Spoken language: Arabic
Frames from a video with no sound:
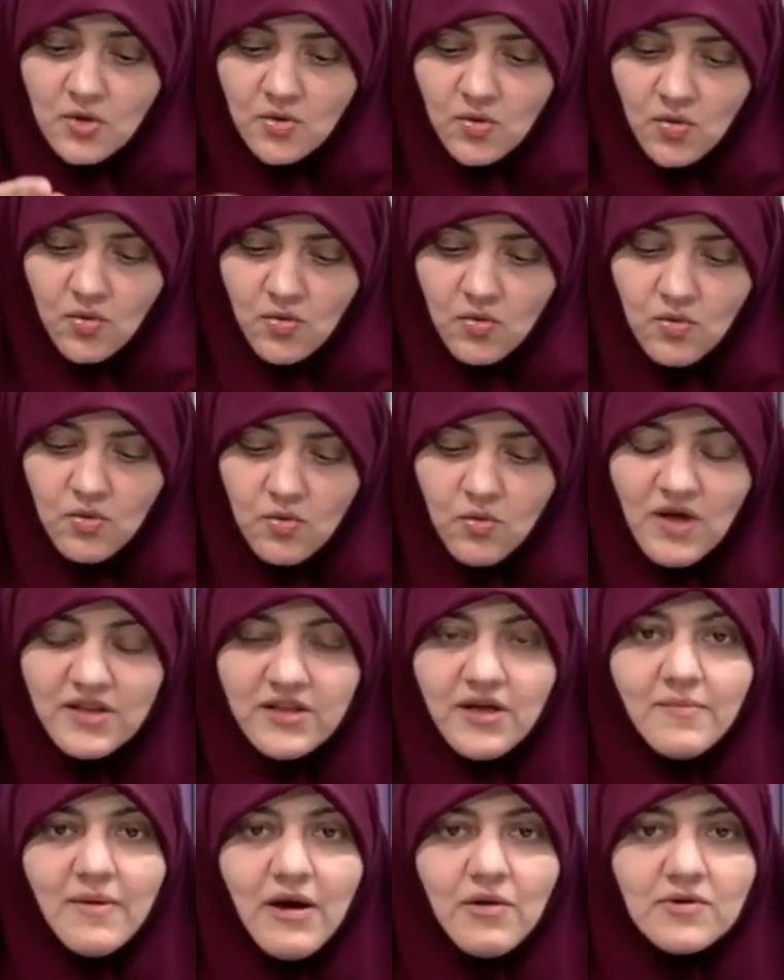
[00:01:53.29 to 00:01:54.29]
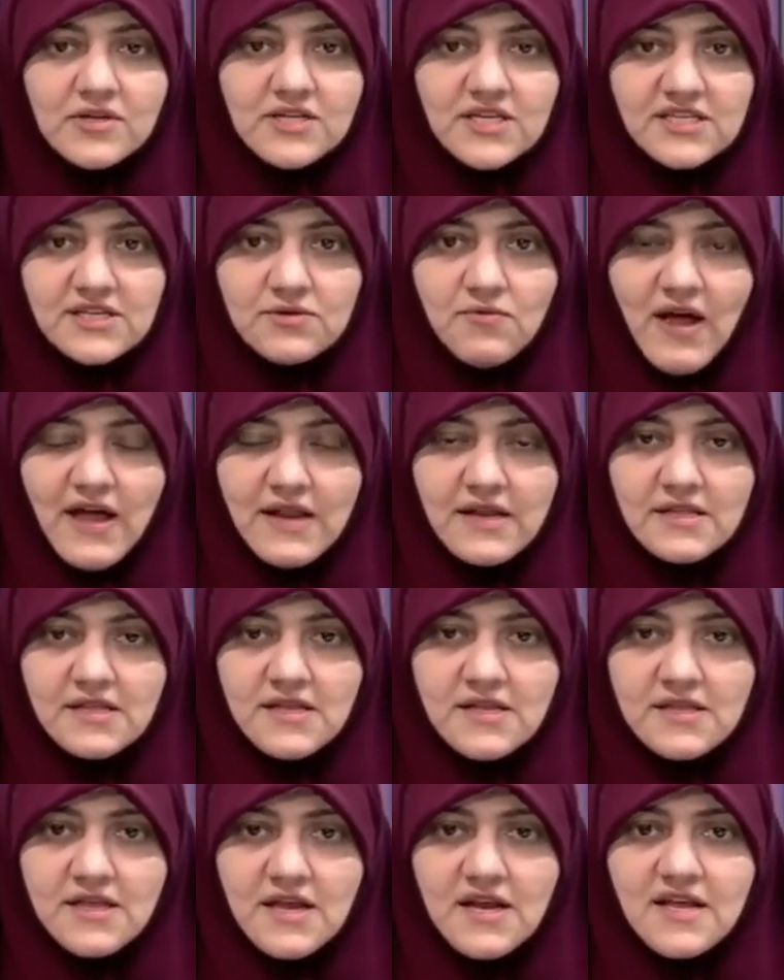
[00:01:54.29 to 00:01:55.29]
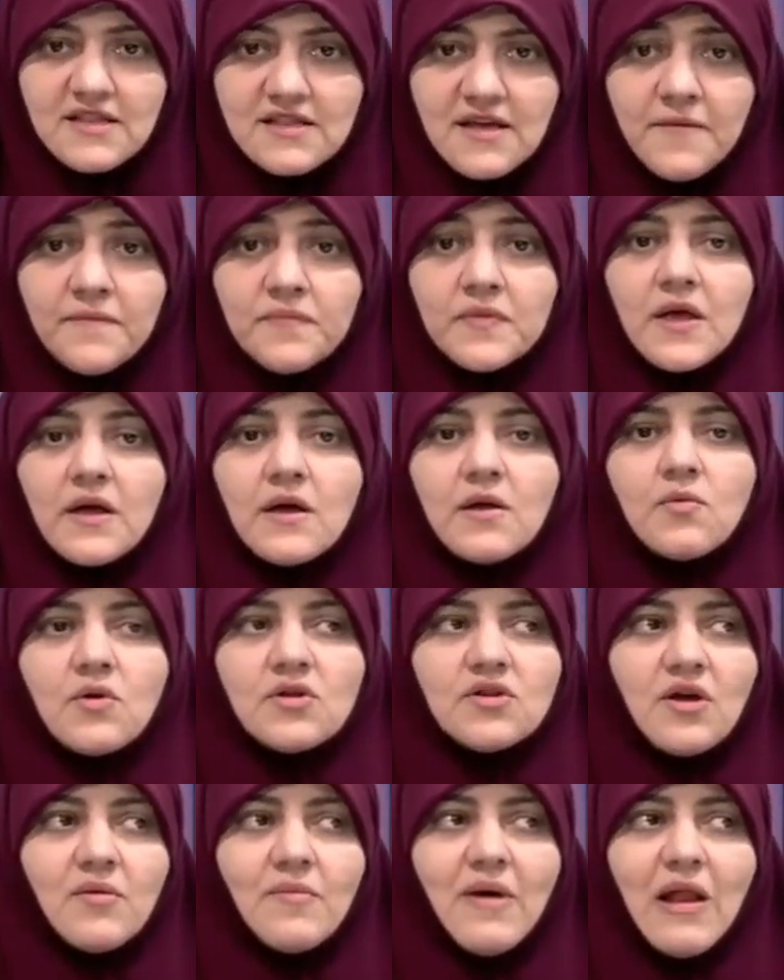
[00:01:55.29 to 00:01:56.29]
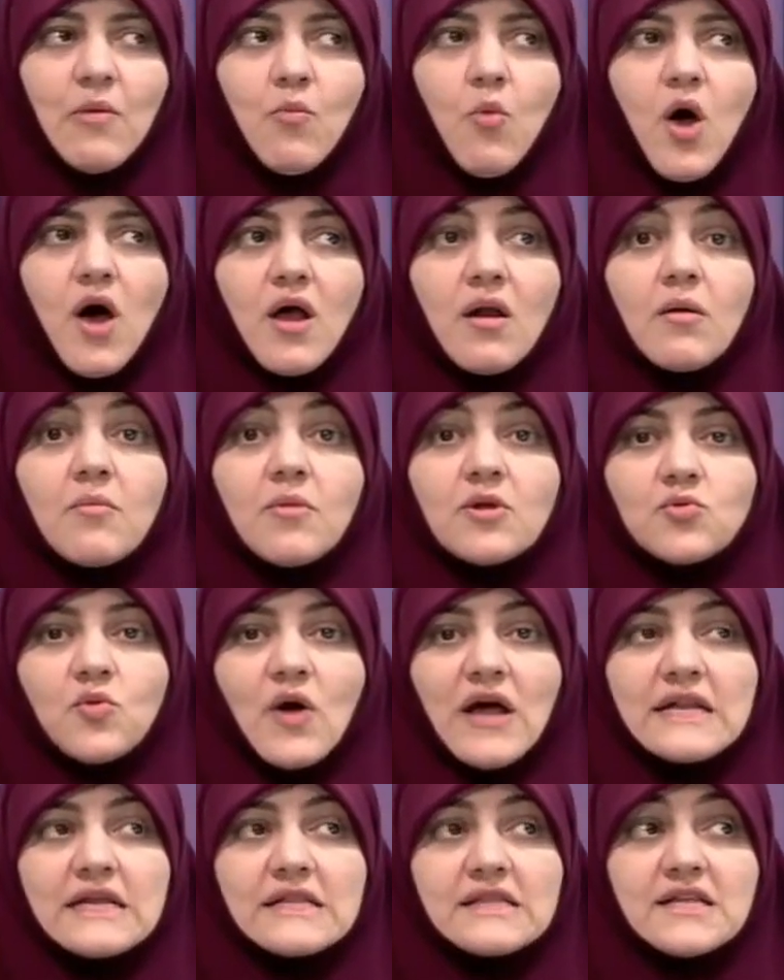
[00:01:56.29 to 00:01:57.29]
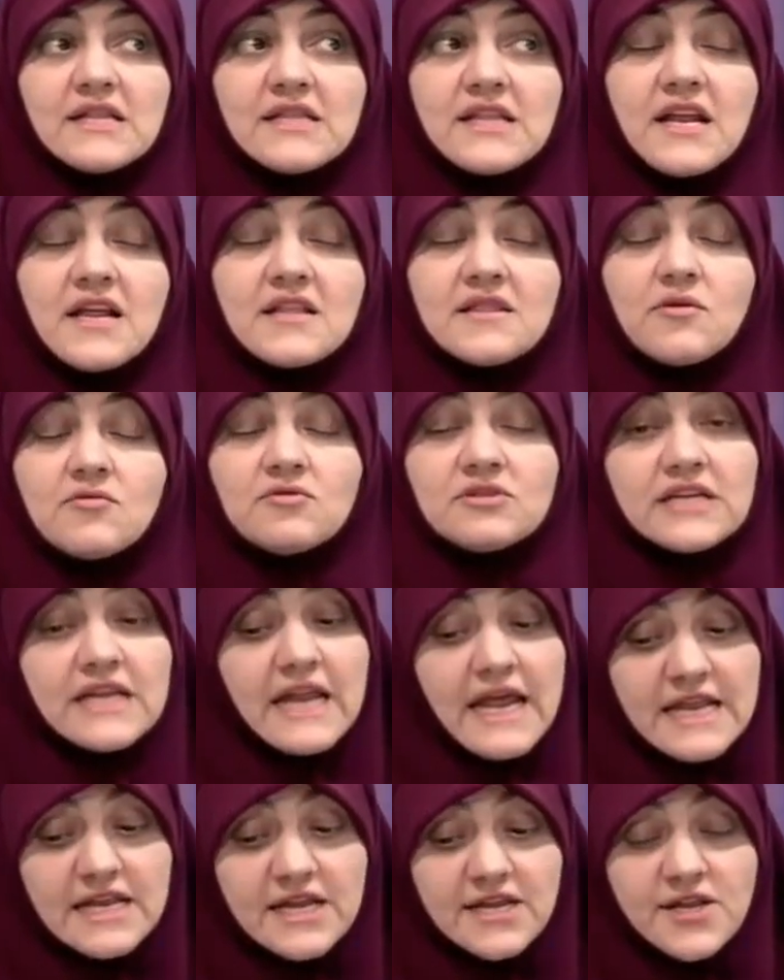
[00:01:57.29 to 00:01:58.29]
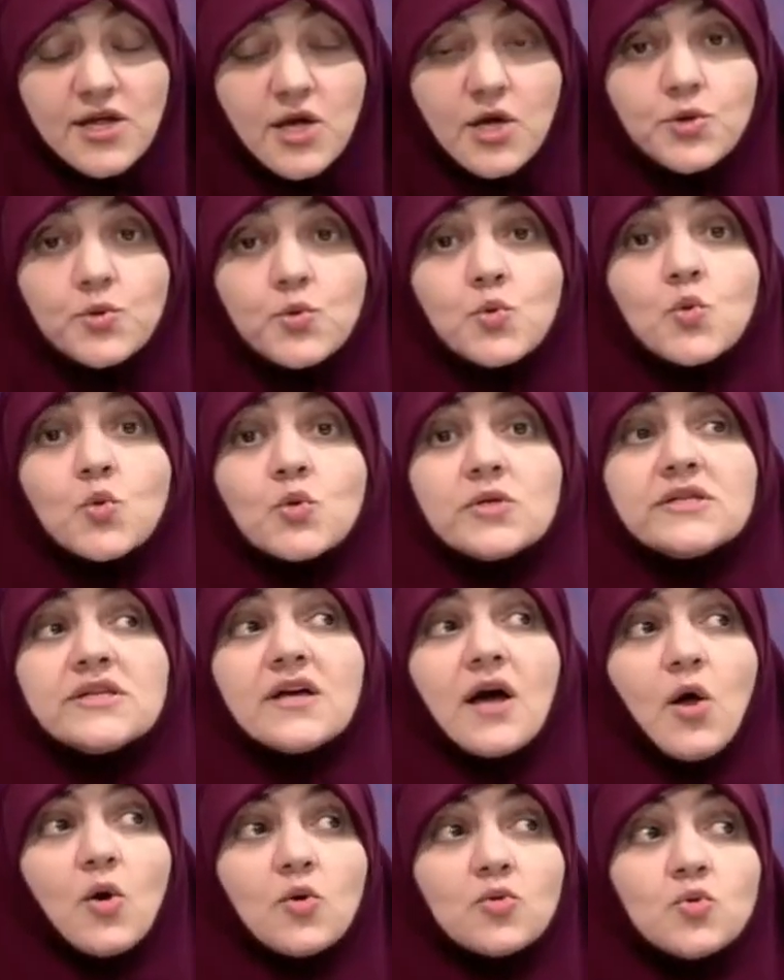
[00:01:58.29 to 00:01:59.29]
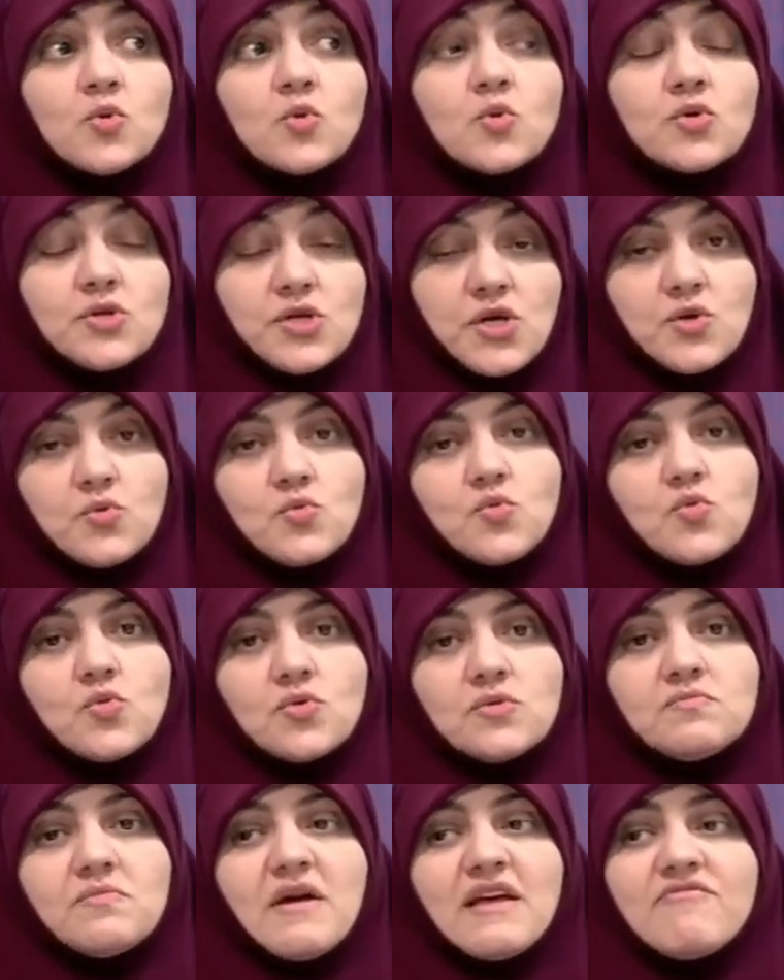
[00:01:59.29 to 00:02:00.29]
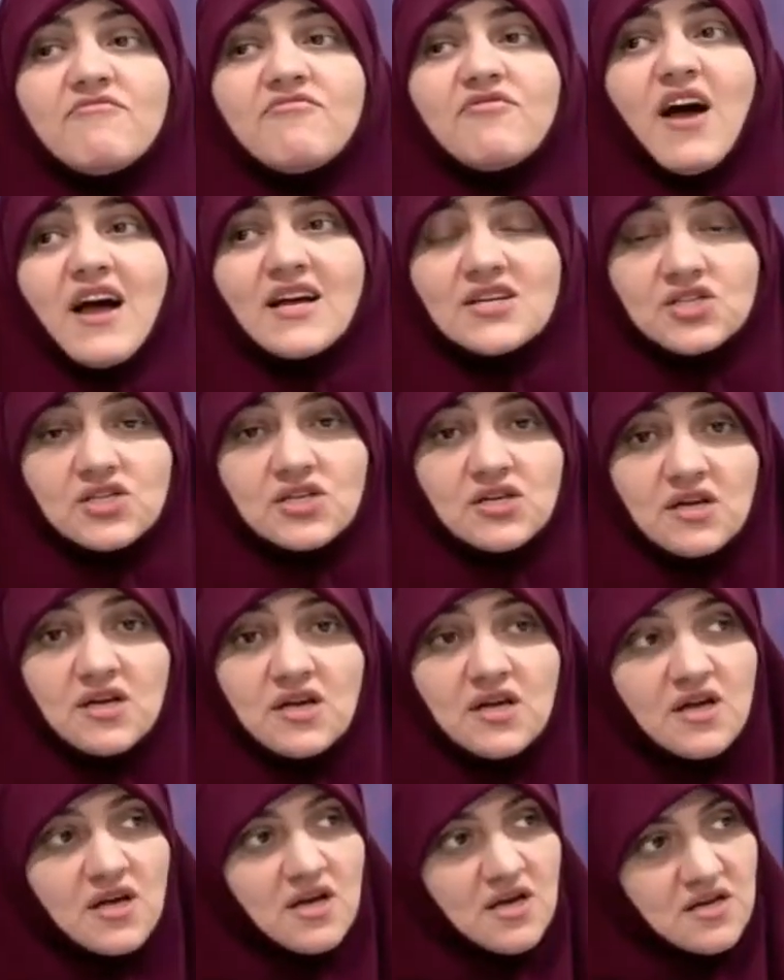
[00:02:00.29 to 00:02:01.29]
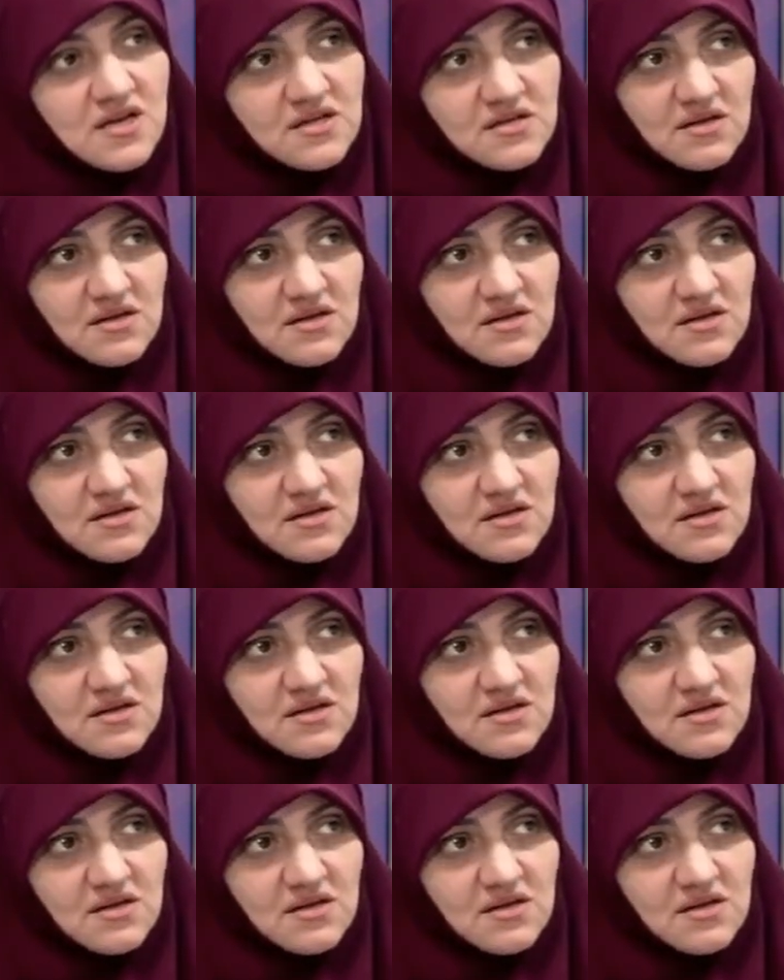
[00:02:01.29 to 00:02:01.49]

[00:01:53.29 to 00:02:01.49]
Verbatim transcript: نقول له الوضع مع والدتي واحد اتنين تلاته الوضع مع المحرمات واحد اتنين تلاته وانت لان دي حدود حدود حدود ما ينفعش ان انت